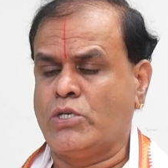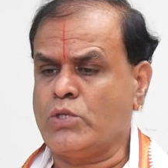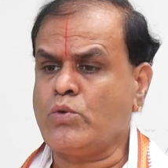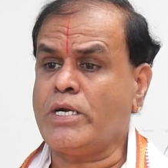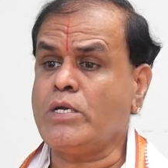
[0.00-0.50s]

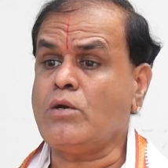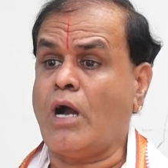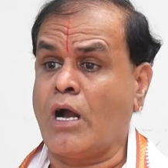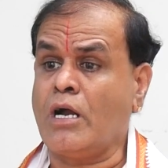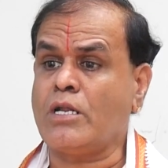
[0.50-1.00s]
ఎందుకంటే
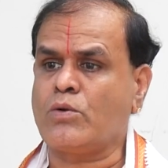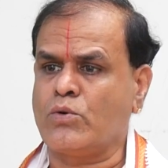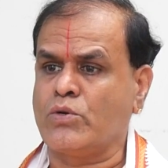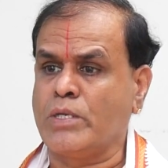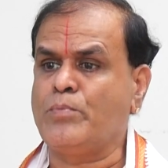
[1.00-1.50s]

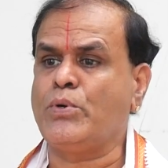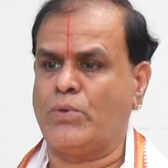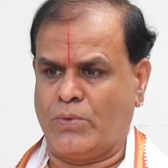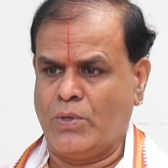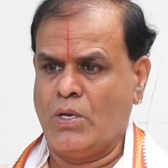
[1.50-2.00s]
అంగారకుడు నిప్పు
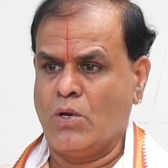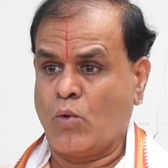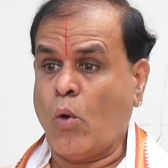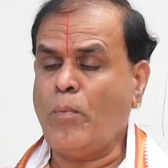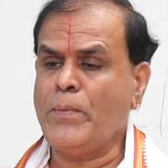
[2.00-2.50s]

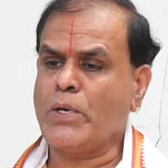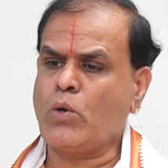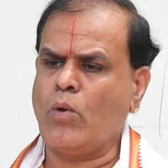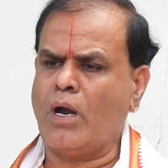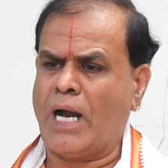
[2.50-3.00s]
కోపం
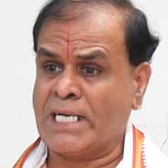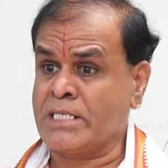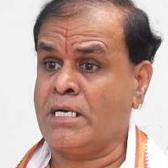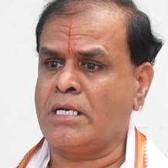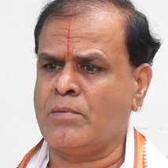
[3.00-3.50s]
ఎక్కువ
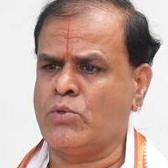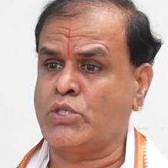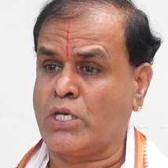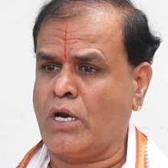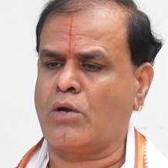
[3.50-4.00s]
అసహనము
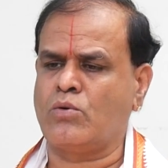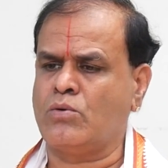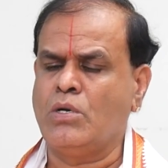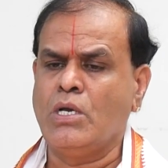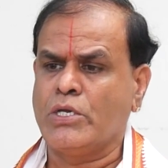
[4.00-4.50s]
చికాకు
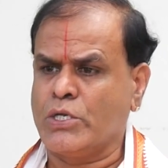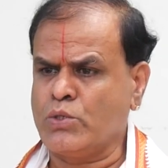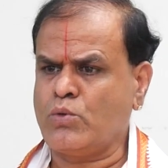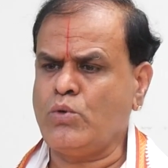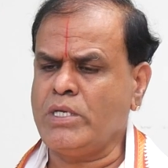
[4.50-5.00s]

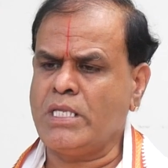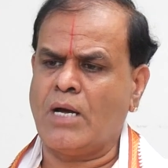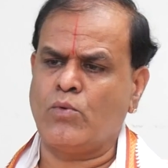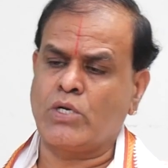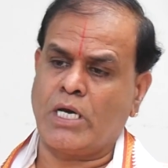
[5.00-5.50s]
ఎందుకు ఇలా
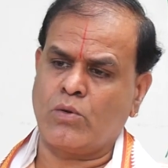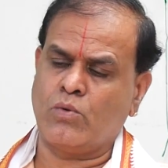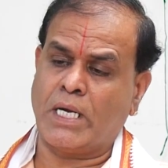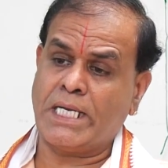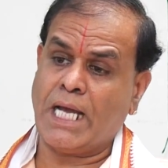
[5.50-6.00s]
ఉంటారు
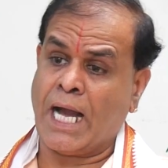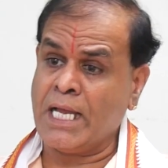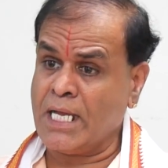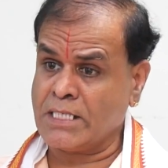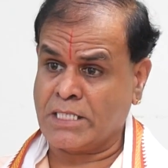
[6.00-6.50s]
అంటే
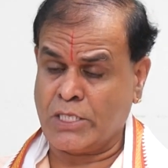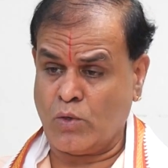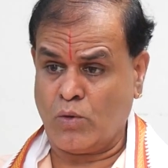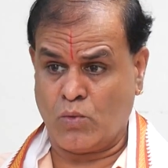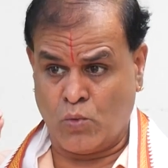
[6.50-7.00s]
ఆయా
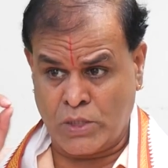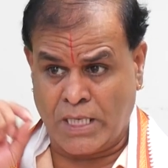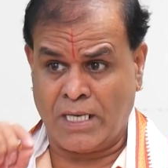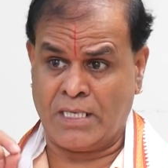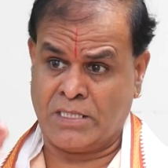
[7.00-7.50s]
స్థితిలో
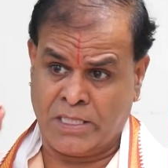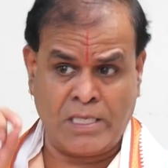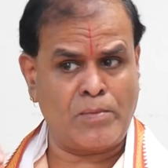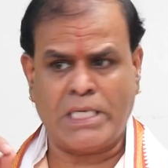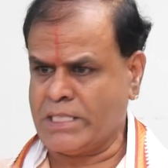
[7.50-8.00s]
కుజగ్రహ
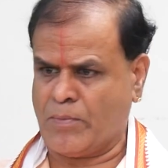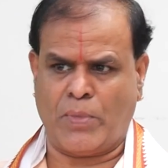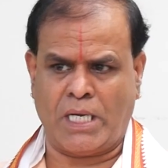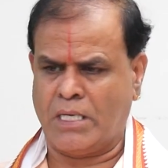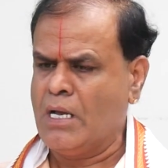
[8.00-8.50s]
స్థితిని బట్టి
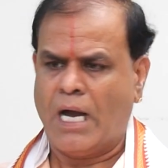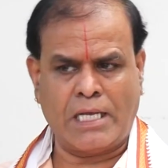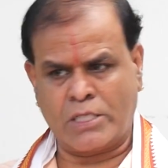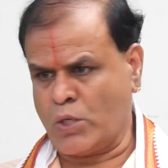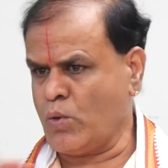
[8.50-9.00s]
చెప్పాలి
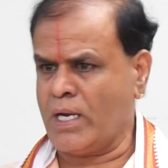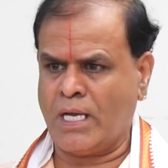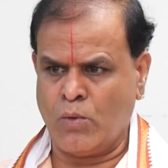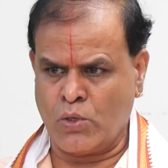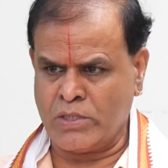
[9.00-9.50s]
అందరికీ అలా
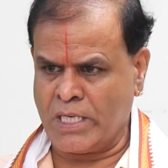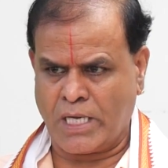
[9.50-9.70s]
ఉంటుందని